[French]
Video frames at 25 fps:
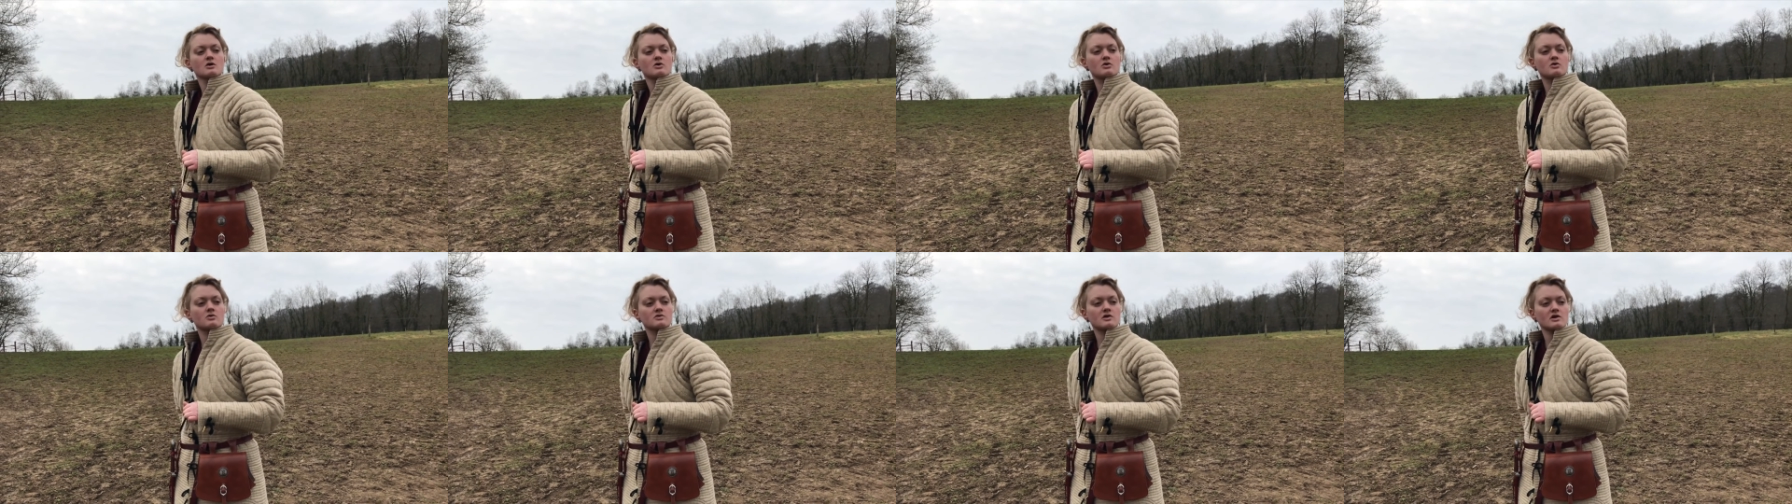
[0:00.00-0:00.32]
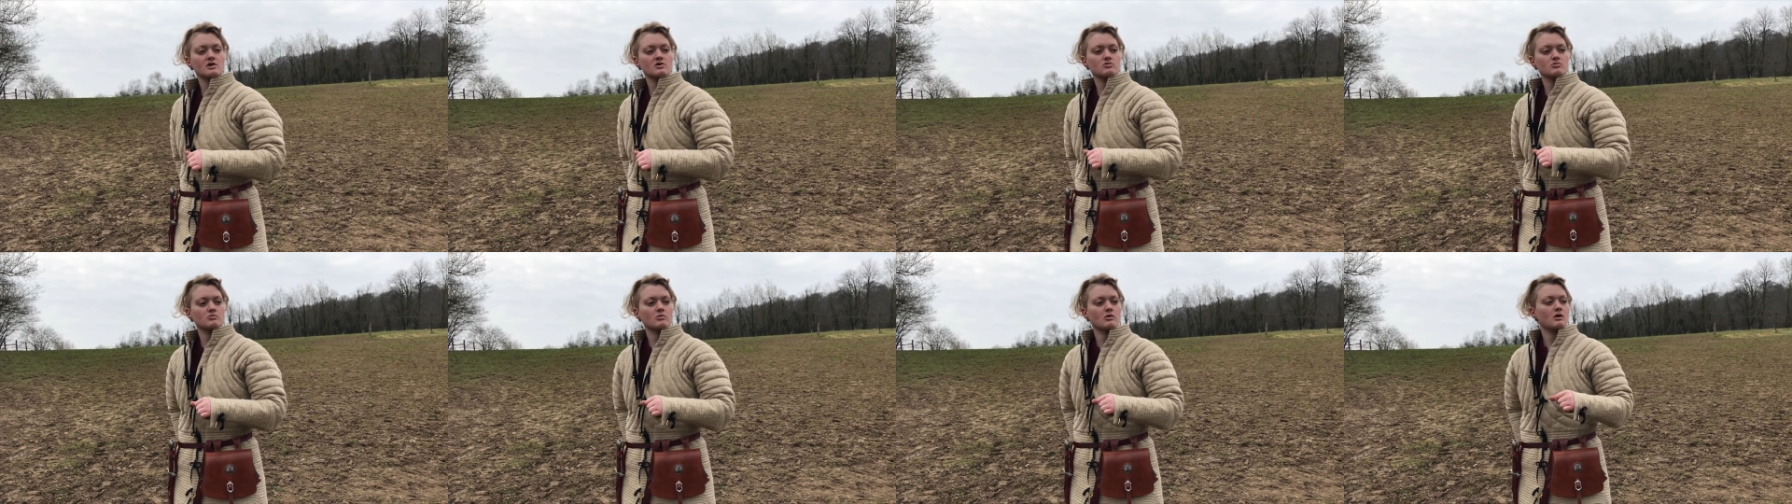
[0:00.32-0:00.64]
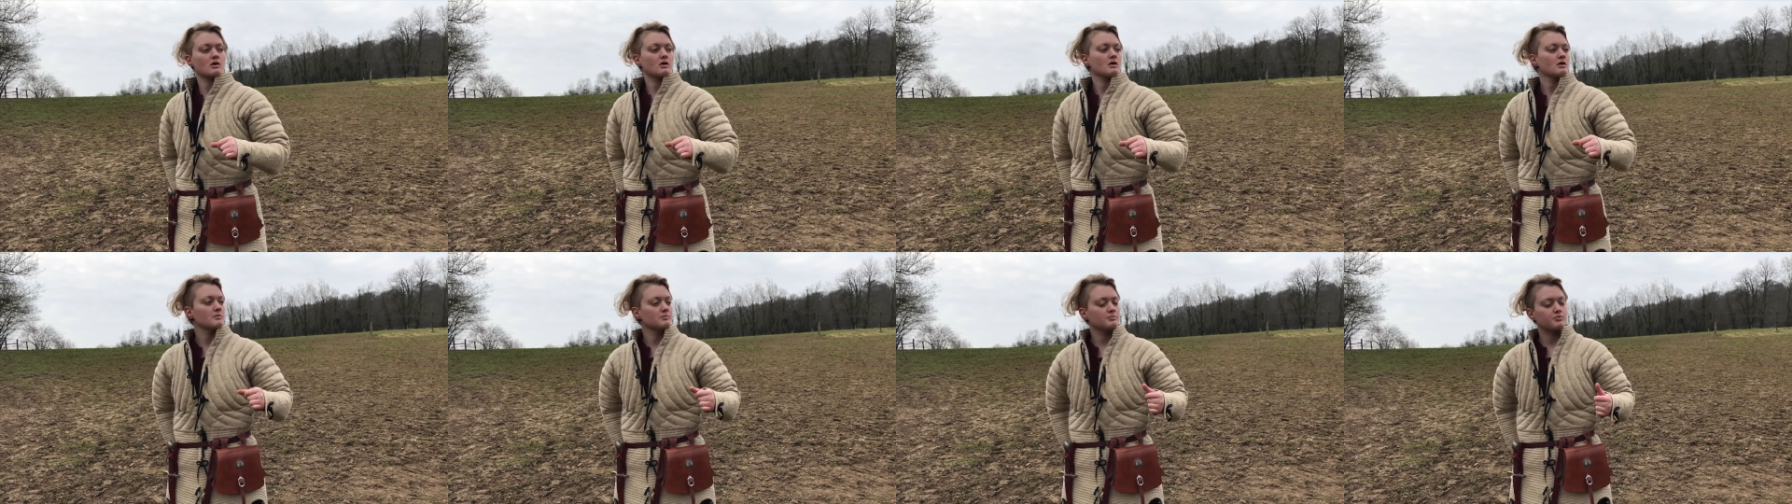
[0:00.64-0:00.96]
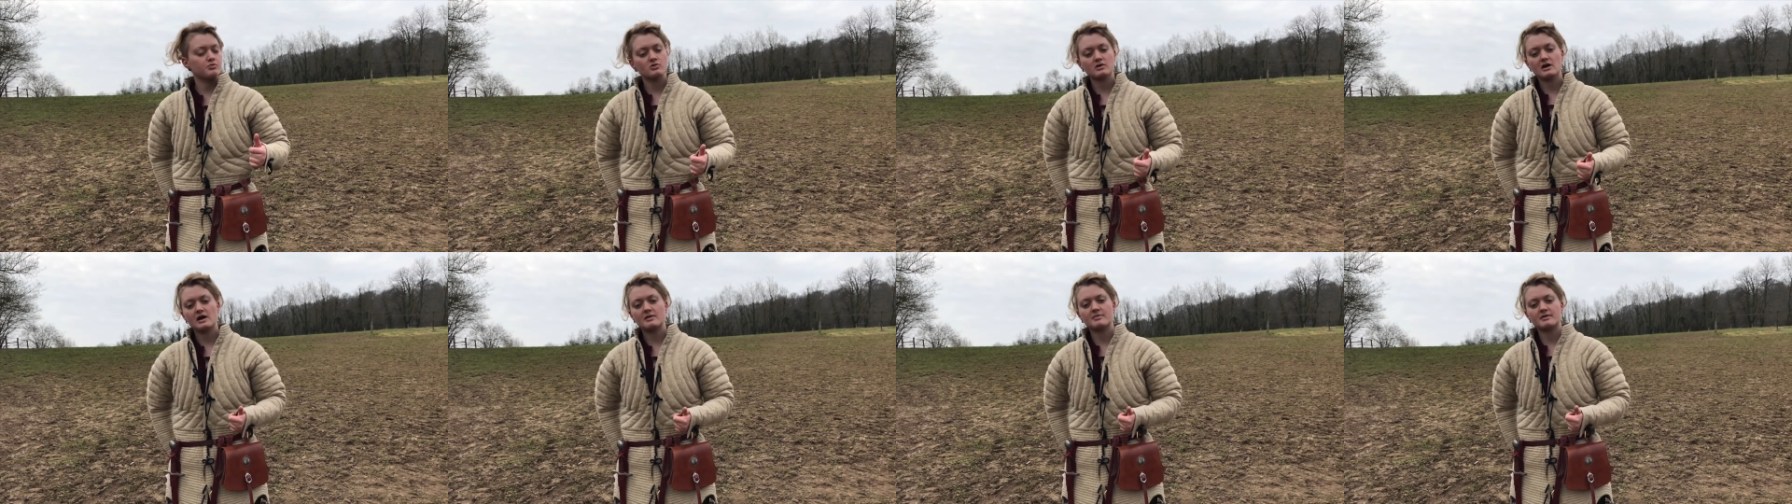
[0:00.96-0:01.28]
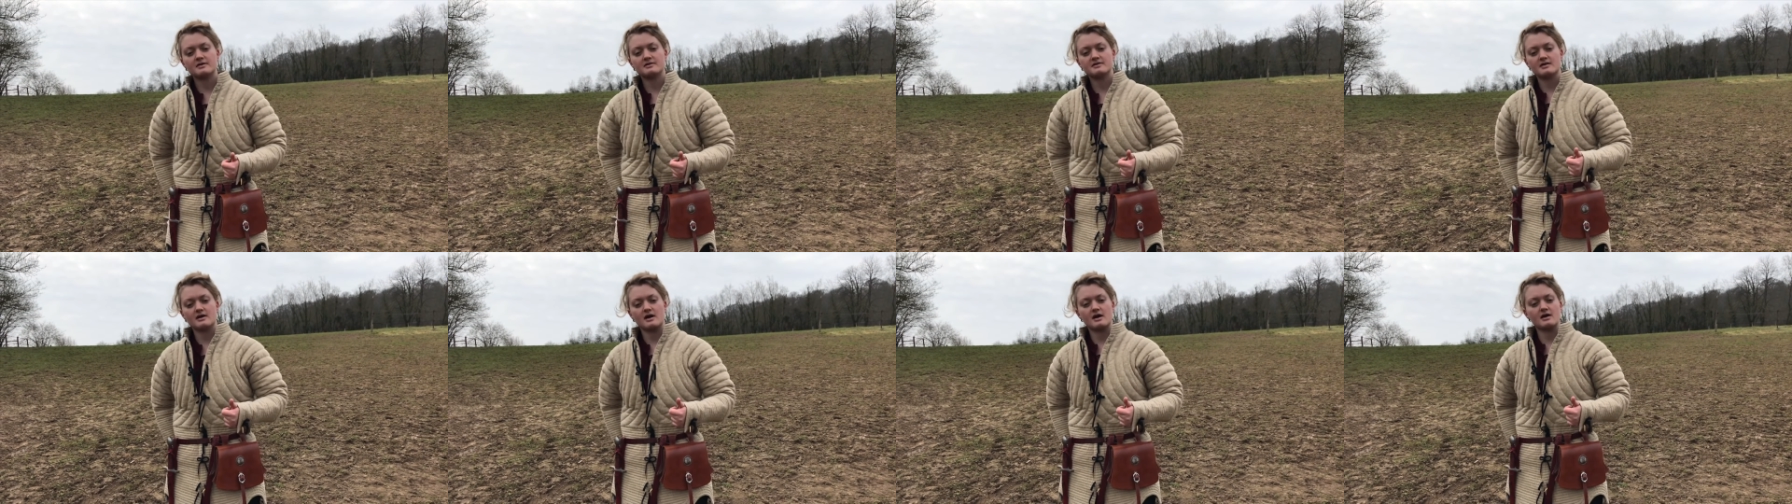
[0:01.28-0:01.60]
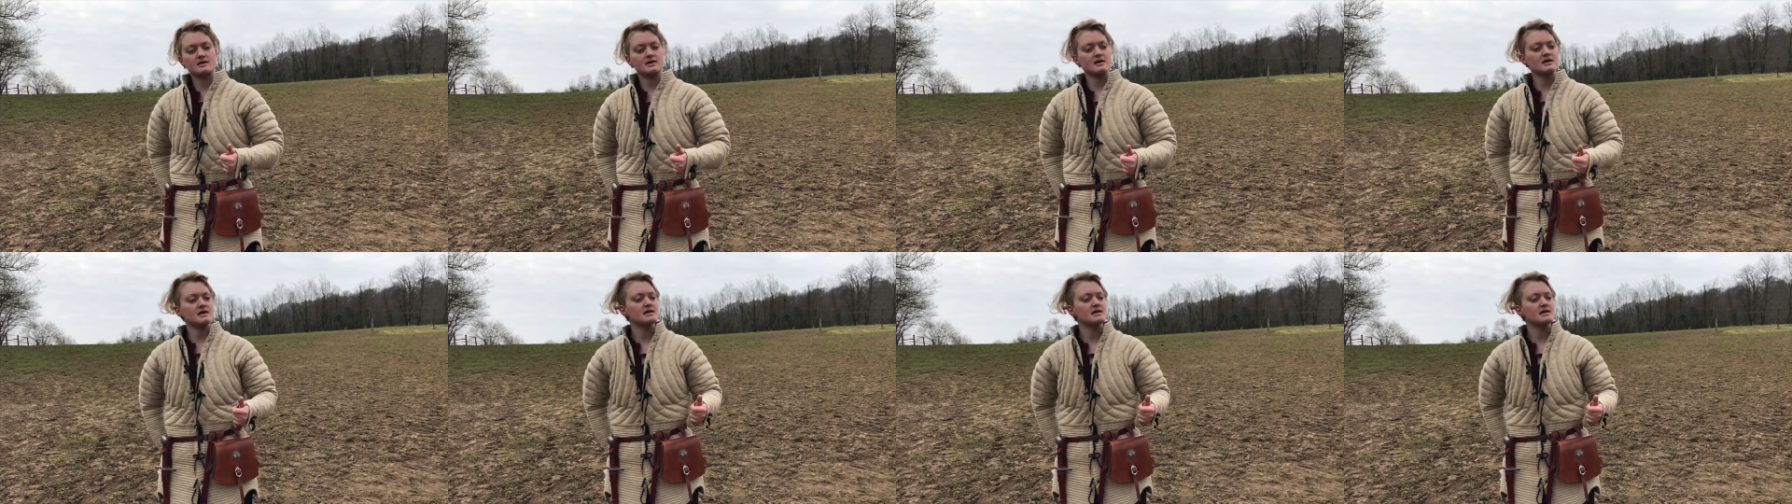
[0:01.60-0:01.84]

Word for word: Que ce soit pour la bataille,